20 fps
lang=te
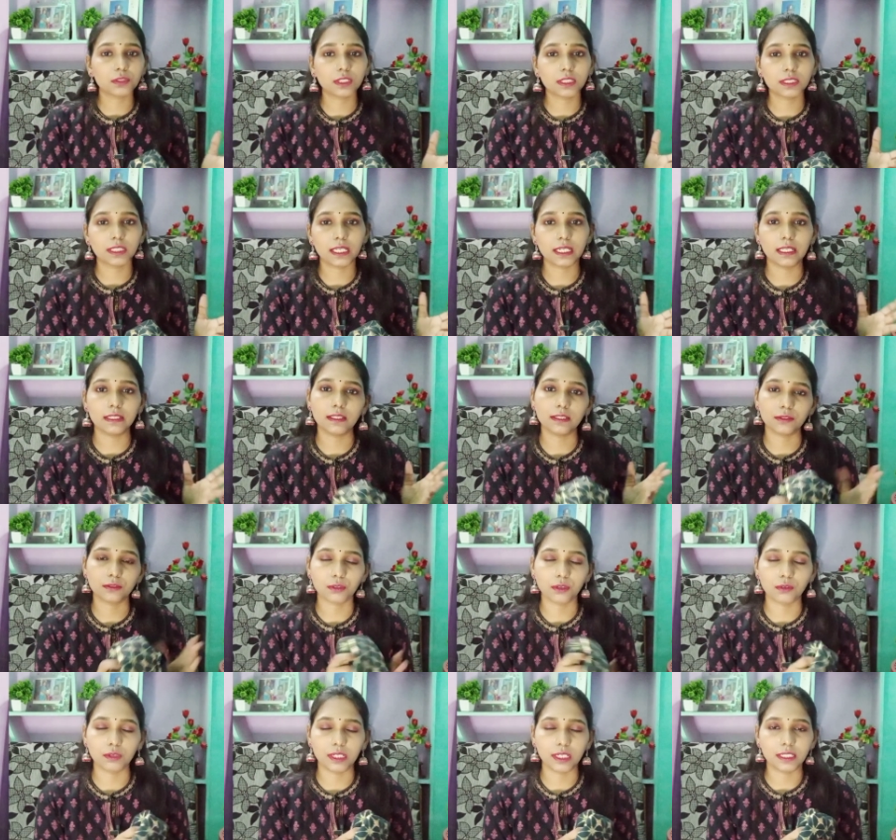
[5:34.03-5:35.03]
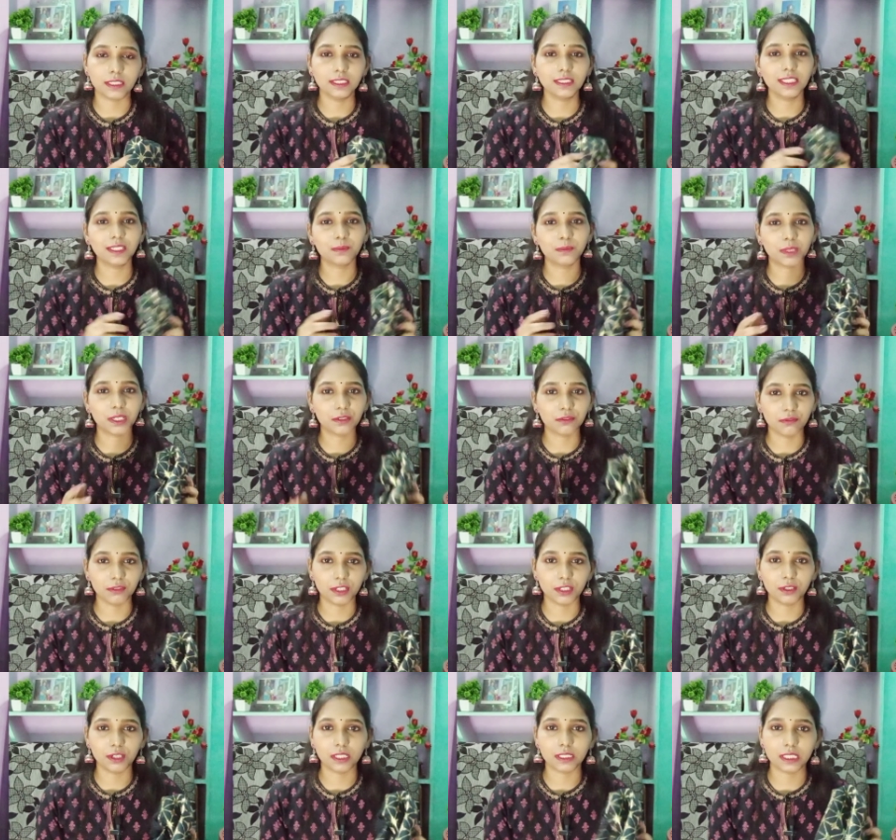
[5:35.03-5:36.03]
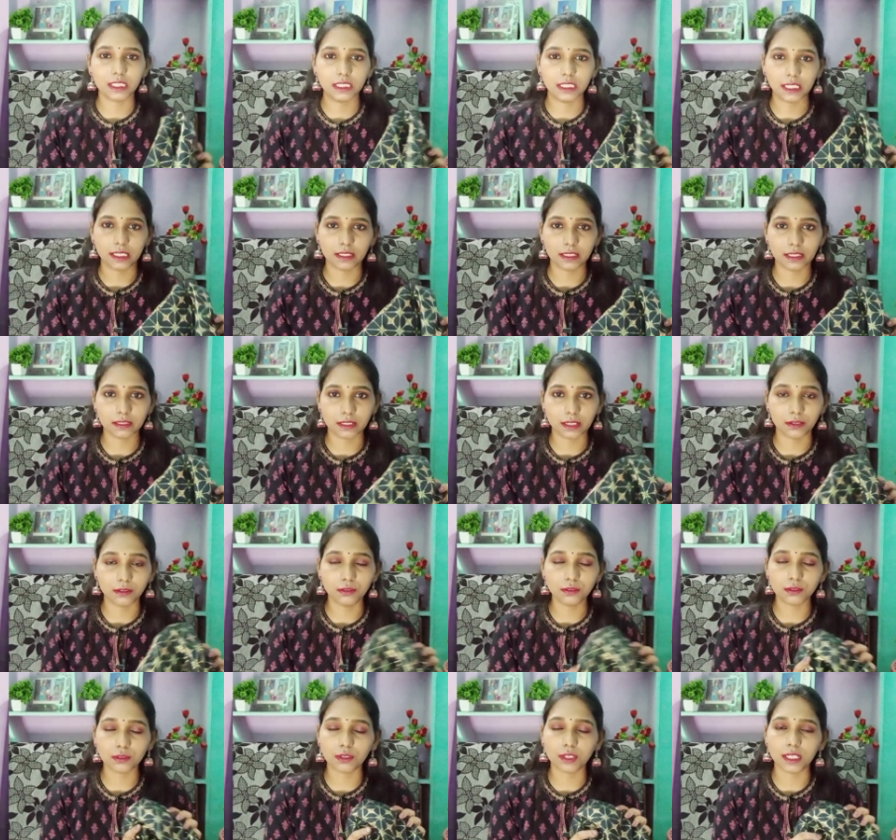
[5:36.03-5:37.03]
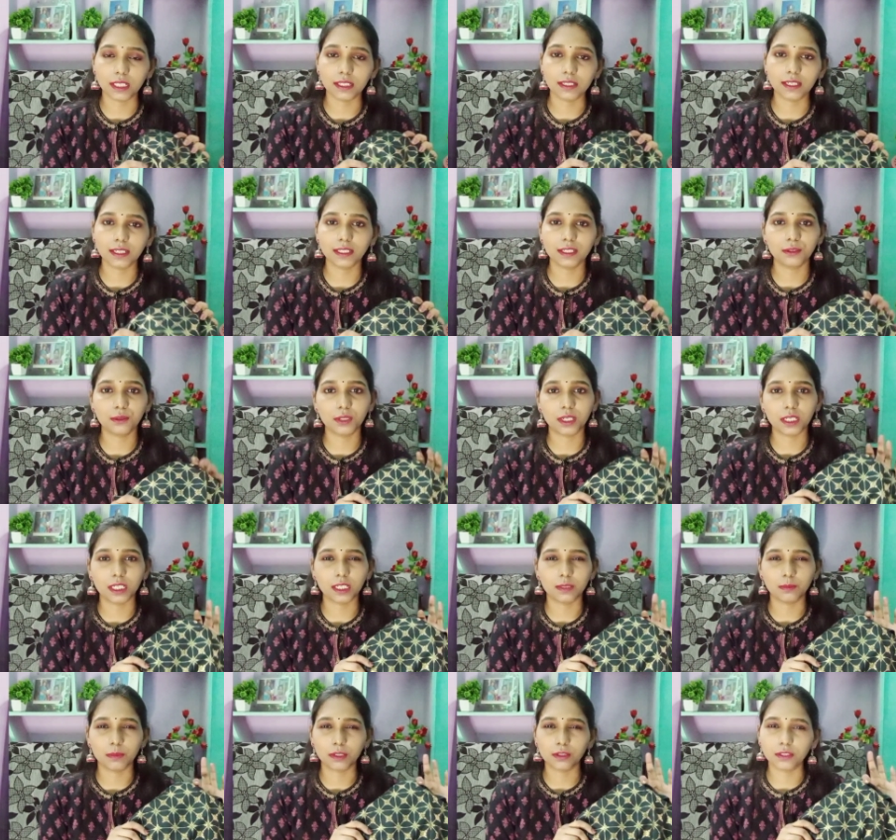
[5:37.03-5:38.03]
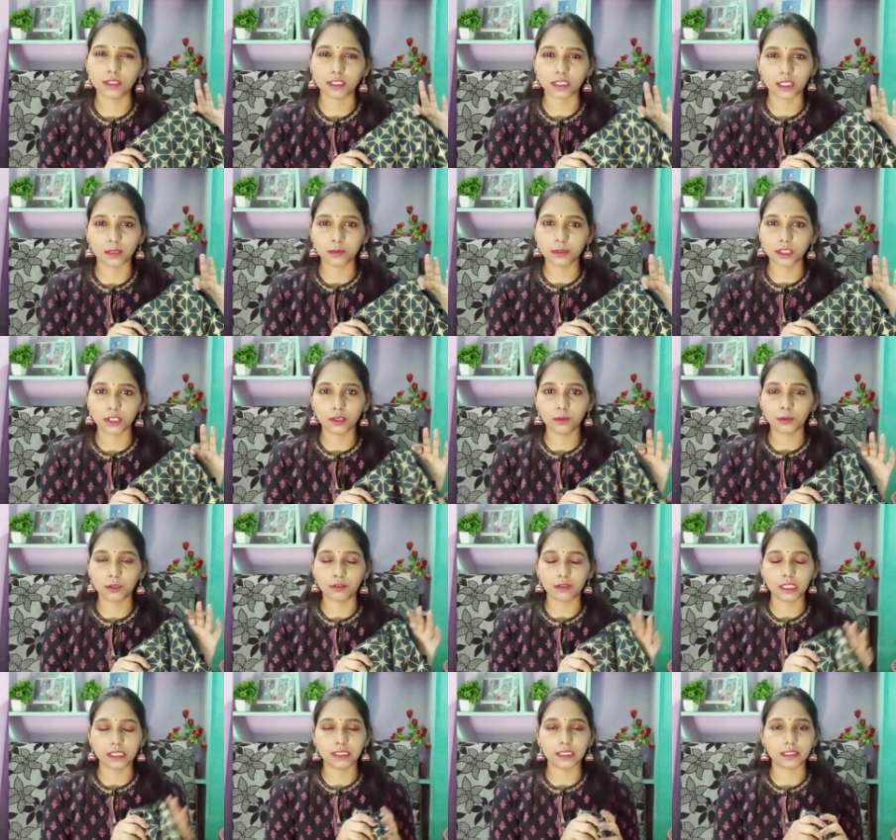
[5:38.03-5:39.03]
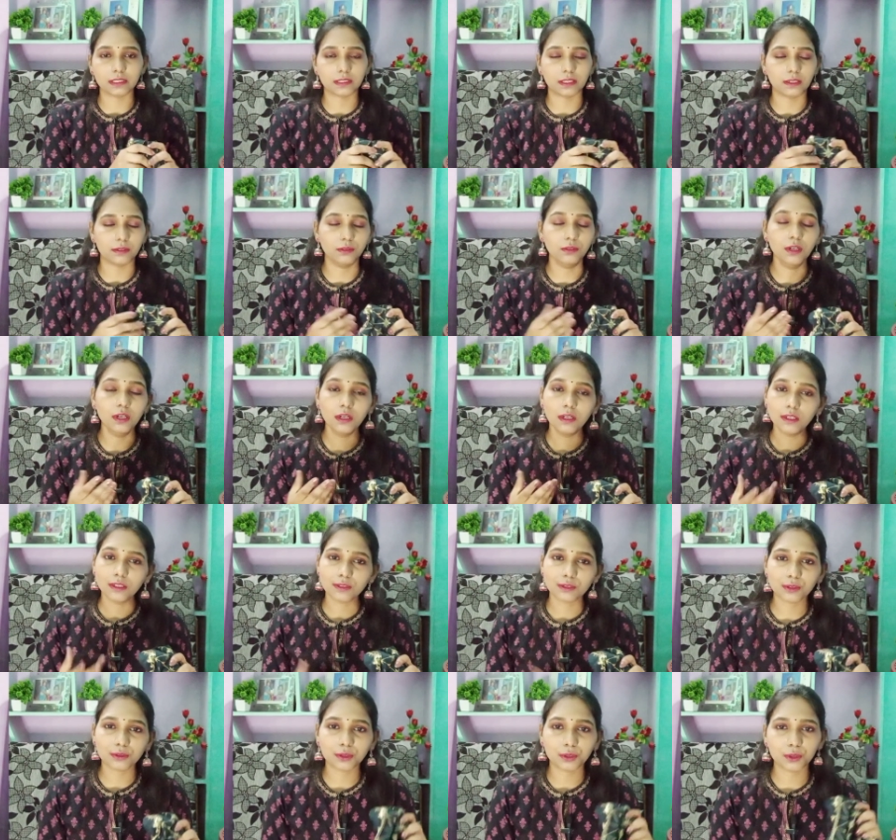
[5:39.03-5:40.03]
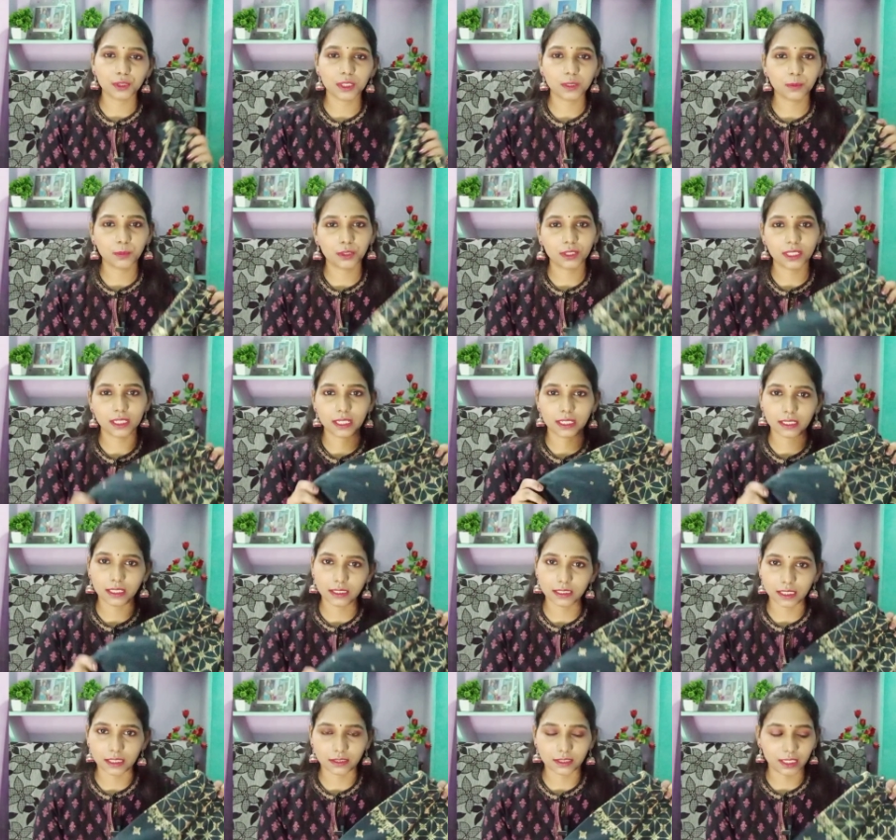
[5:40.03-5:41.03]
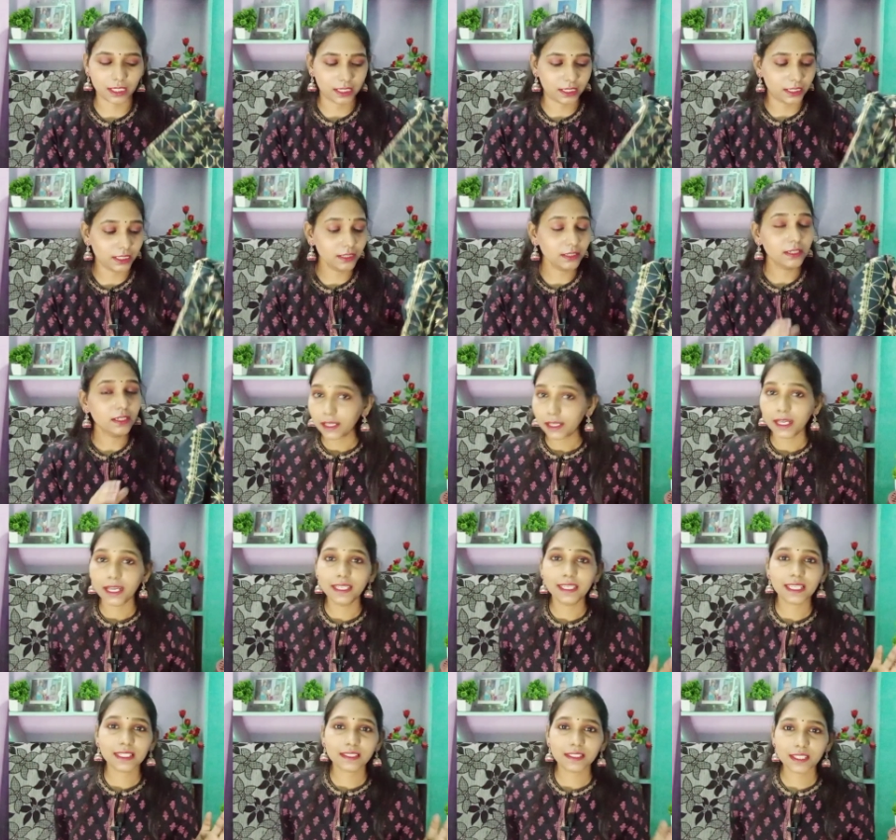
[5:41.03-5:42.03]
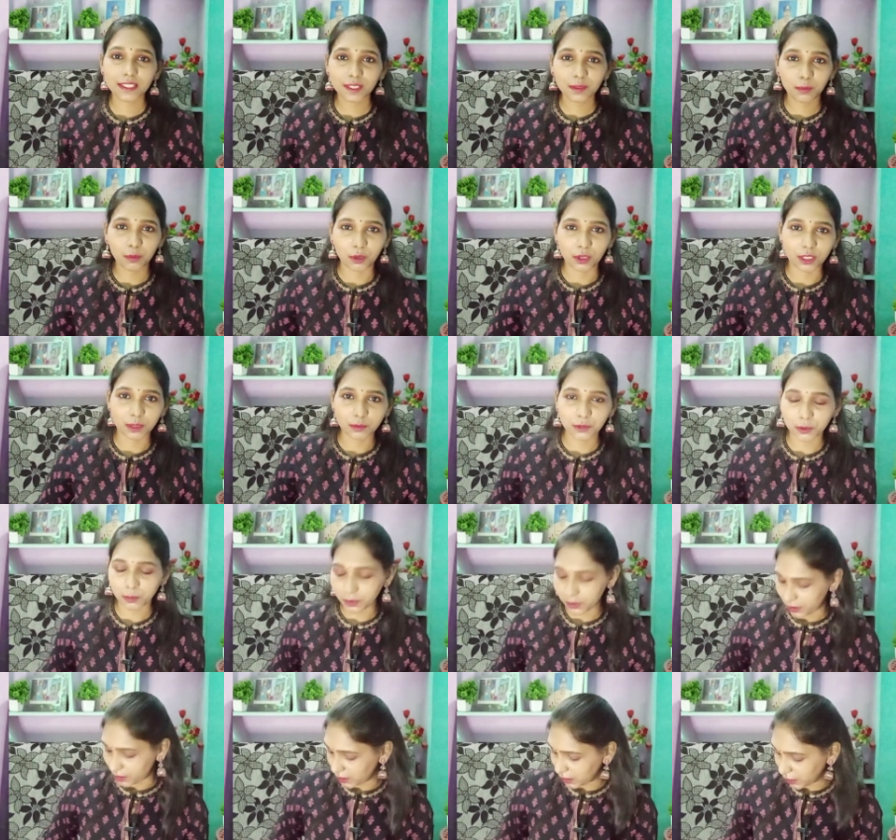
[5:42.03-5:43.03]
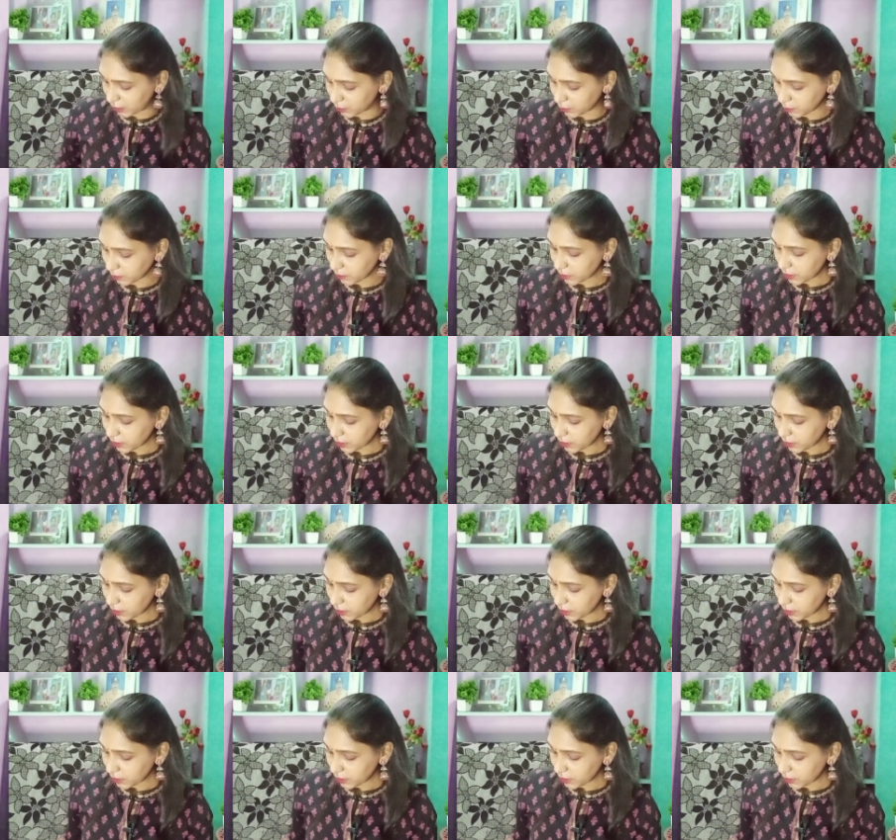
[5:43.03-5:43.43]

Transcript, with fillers: కుర్తీస్ ఎలా తీసుకోవాలని నేను మీకు వీడియో అయితే షేర్ చేశాను సో లింక్ అది కూడా నేను మీకు డిస్క్రిప్షన్లో ప్రొవైడ్ చేస్తాను సో చూడకపోతే కనుక చెక్ చేయండి అండ్ నెక్స్ట్ అయితే బాటమ్ చూపిస్తున్నాను